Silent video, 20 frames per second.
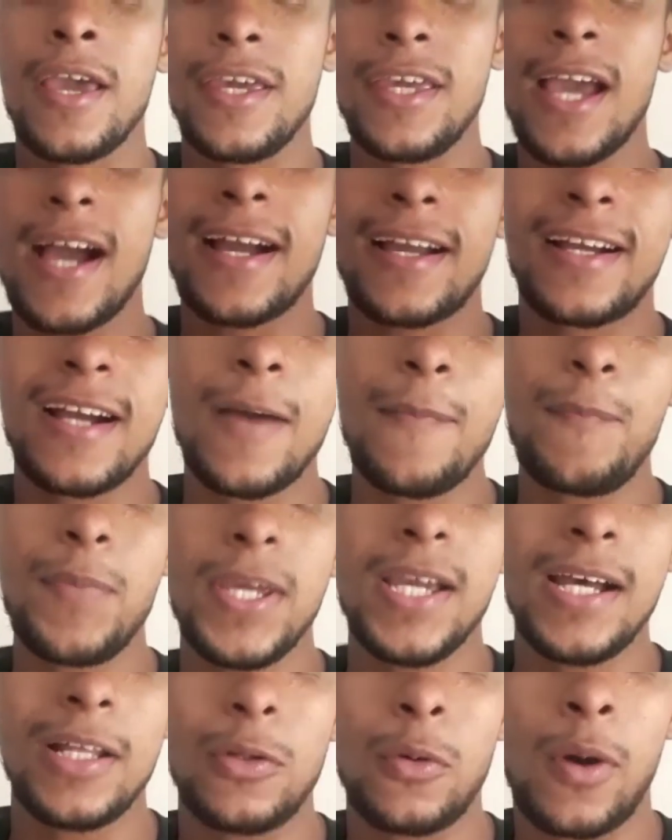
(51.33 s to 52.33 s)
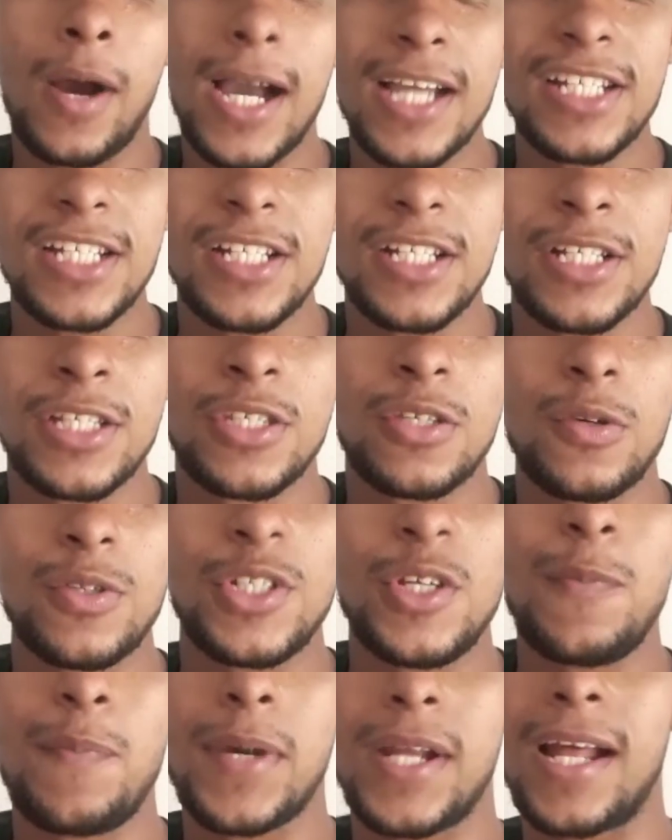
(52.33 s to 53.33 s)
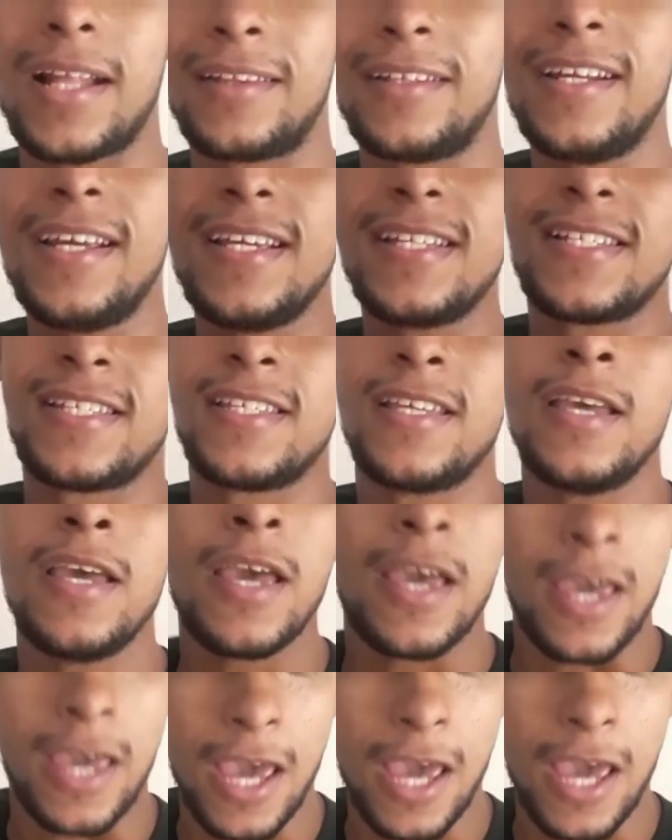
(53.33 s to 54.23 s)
e a campeã do racha de som de Imperatriz